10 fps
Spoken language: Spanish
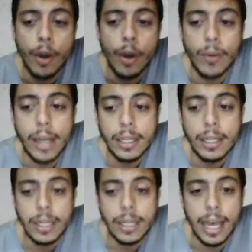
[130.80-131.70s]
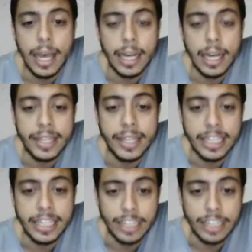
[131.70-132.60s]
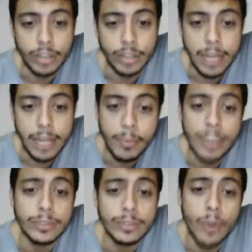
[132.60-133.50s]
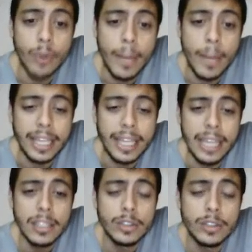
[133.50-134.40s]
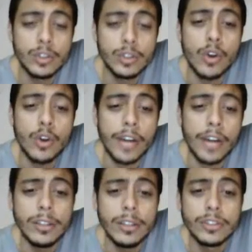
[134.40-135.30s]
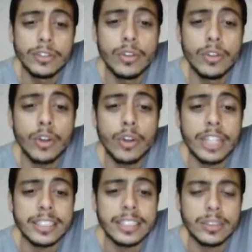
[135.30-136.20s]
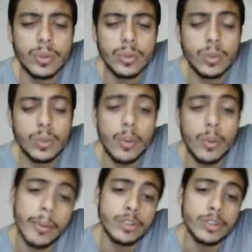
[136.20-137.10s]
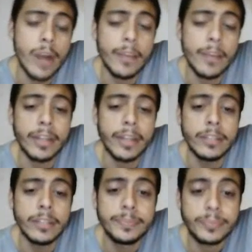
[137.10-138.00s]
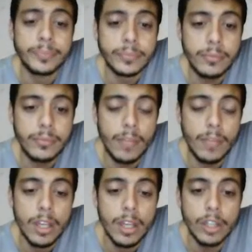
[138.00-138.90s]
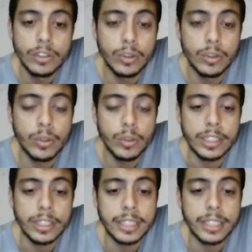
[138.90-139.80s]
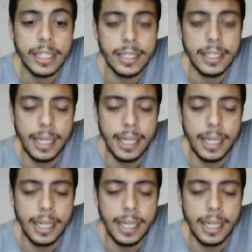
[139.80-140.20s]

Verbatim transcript: igual, la, manera tradicional, pongan su nombre aquí, su correo, su, su nombre de usuario, perdón su este